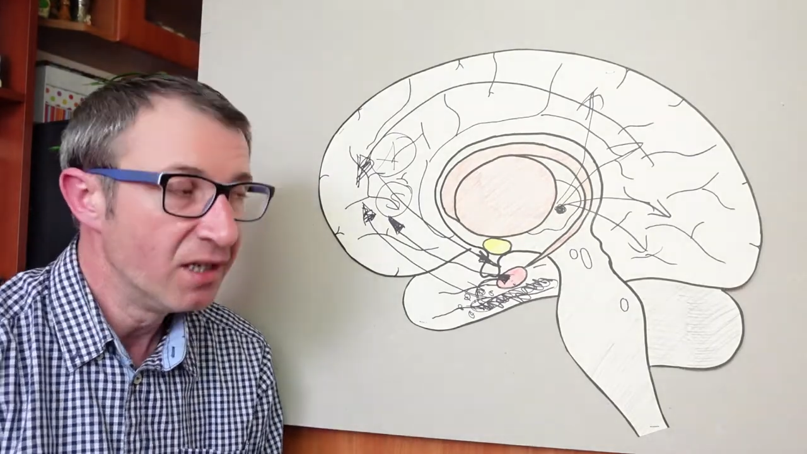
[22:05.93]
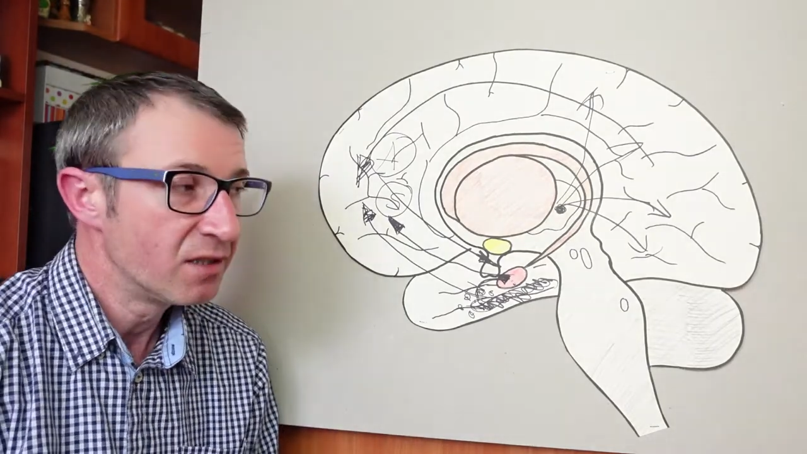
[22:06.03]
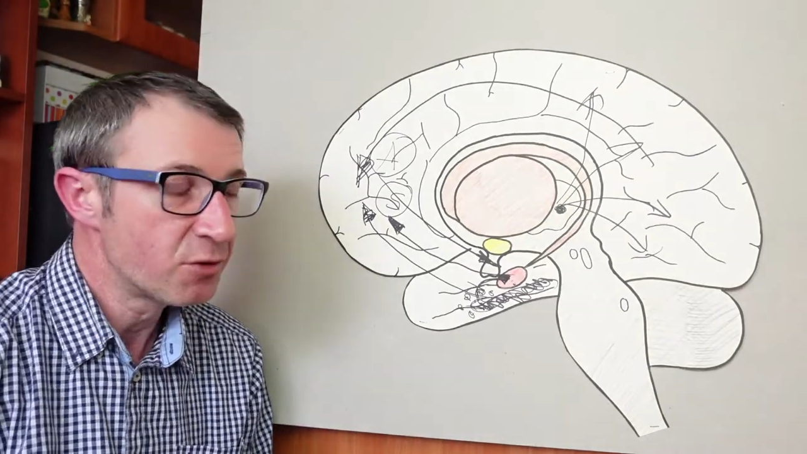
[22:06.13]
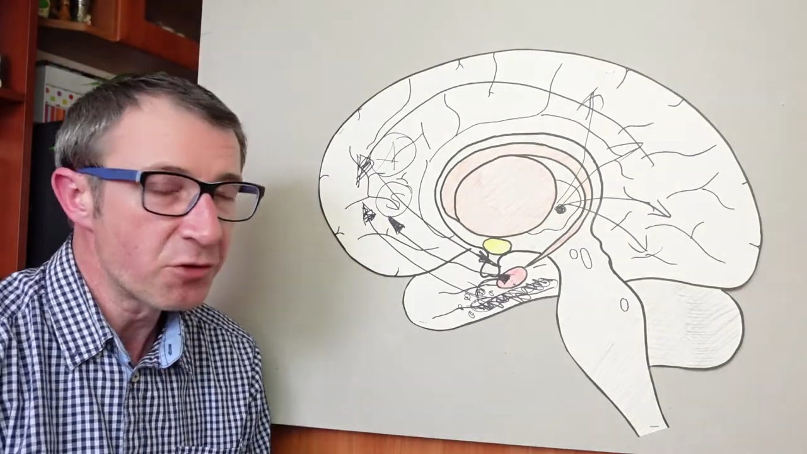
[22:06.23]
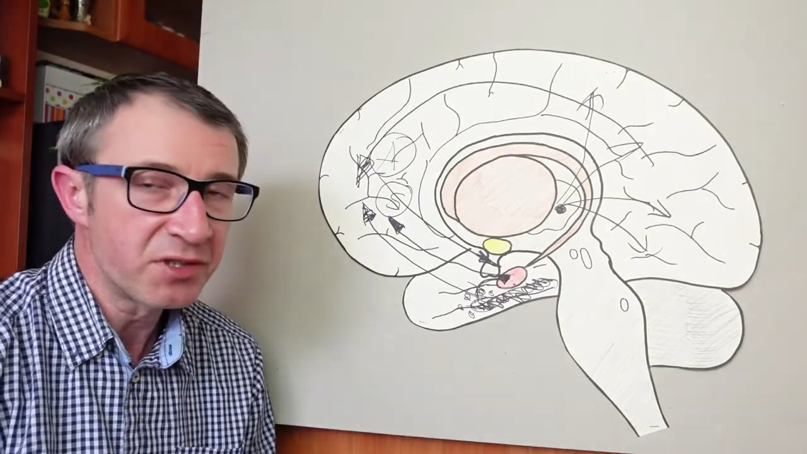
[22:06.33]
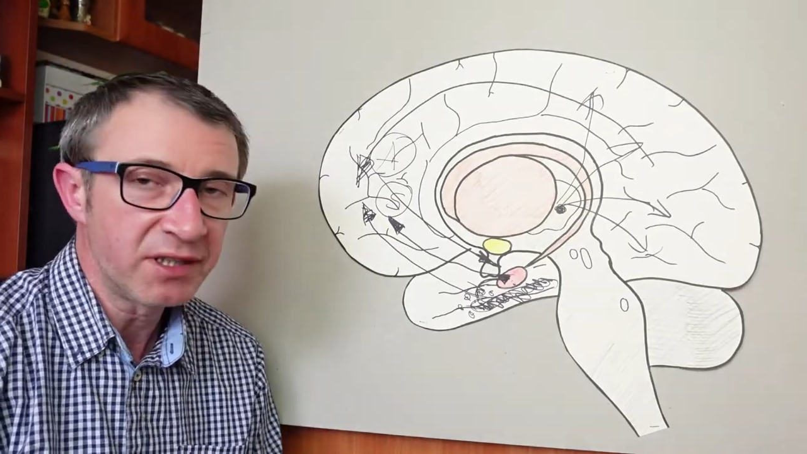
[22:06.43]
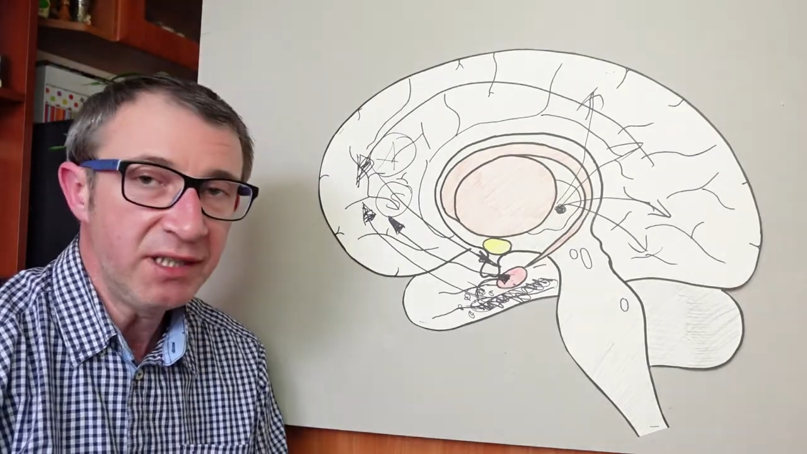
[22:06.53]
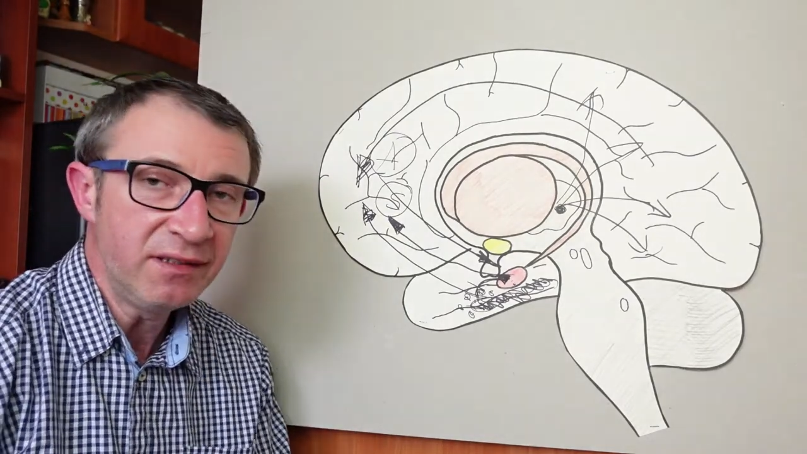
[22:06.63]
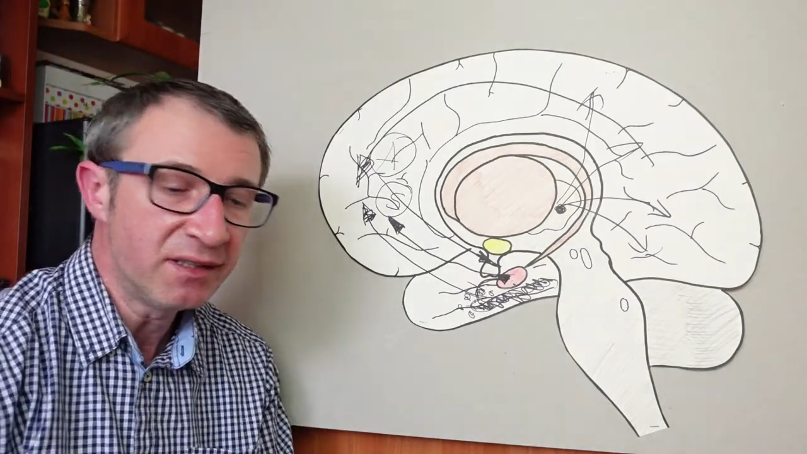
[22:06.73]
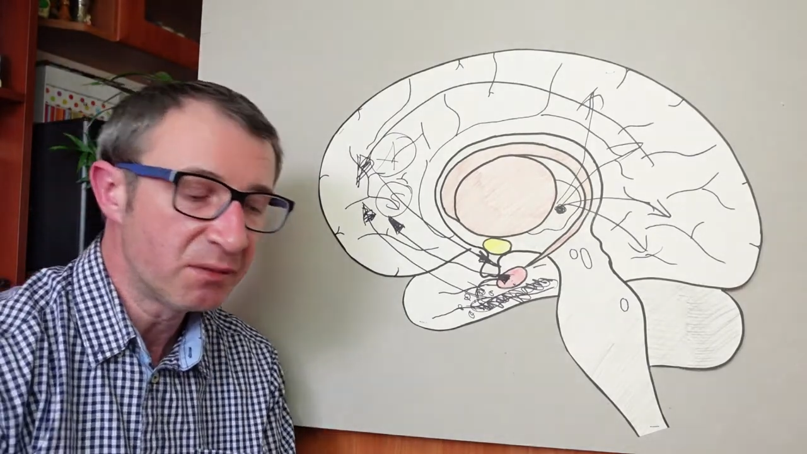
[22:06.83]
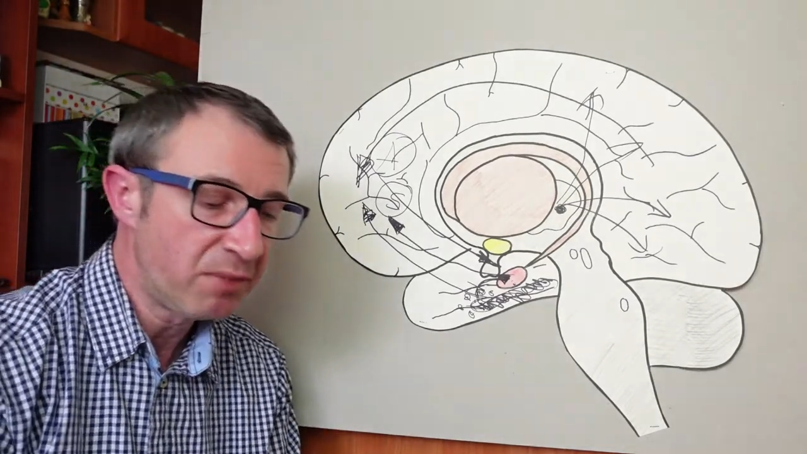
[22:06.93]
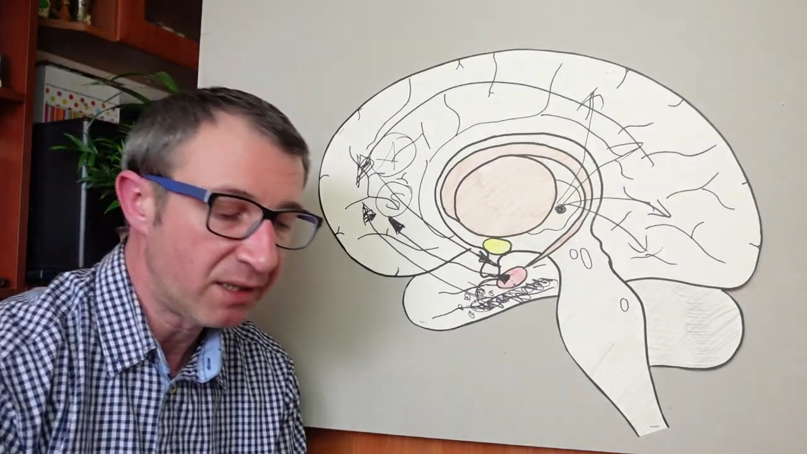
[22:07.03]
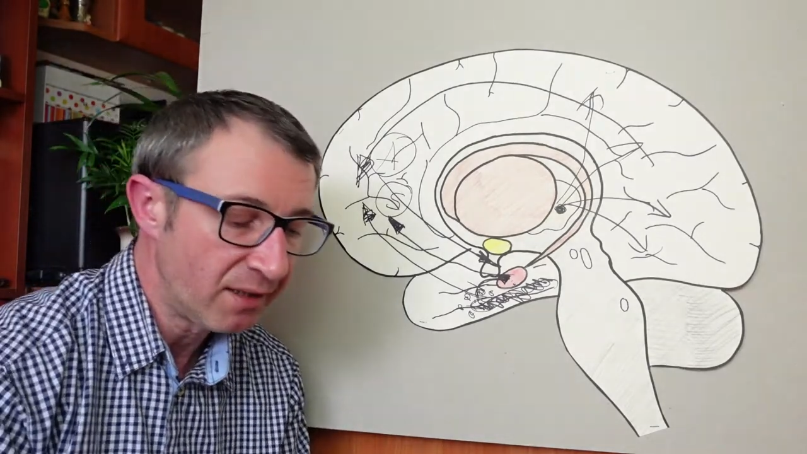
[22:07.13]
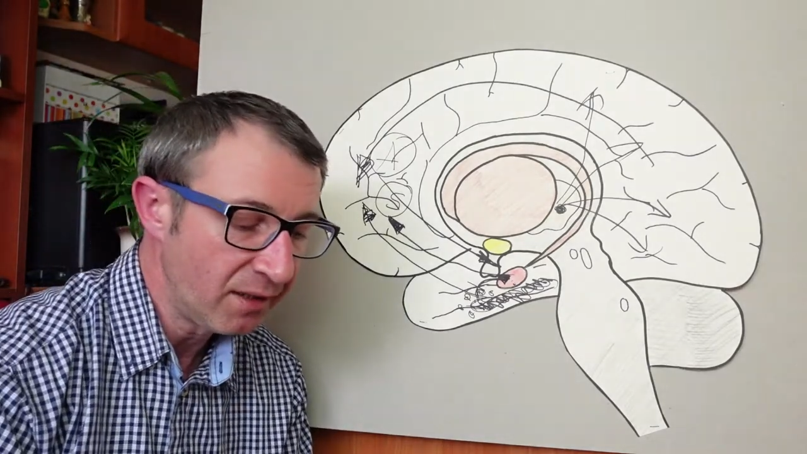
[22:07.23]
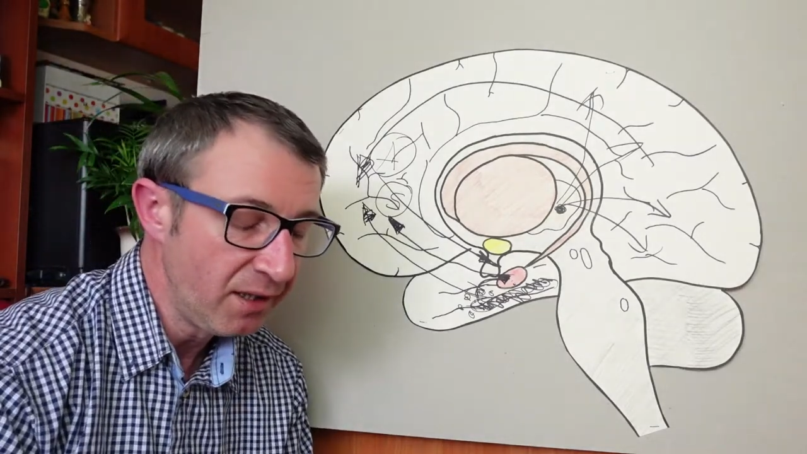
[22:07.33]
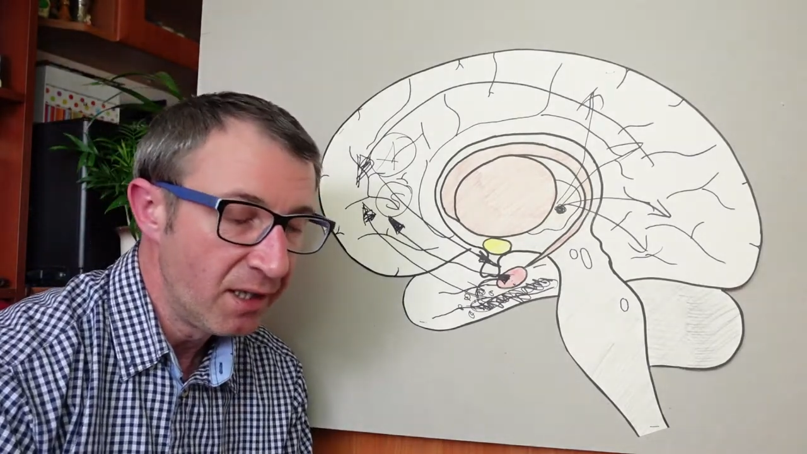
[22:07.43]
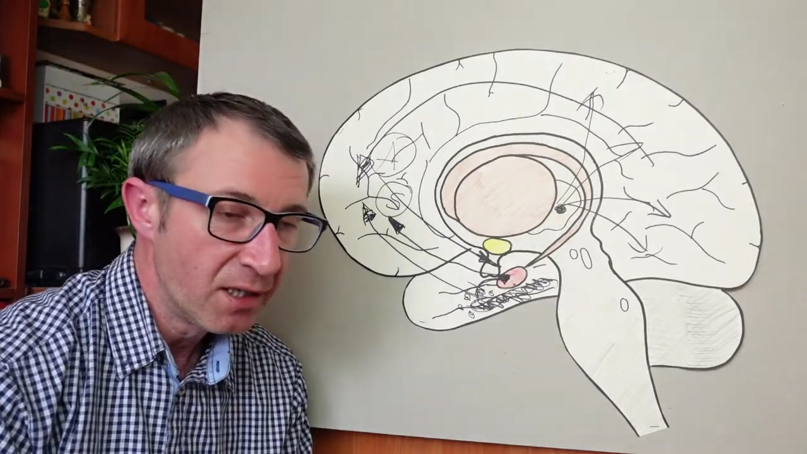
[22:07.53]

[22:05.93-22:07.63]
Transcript: z różnych innych badań,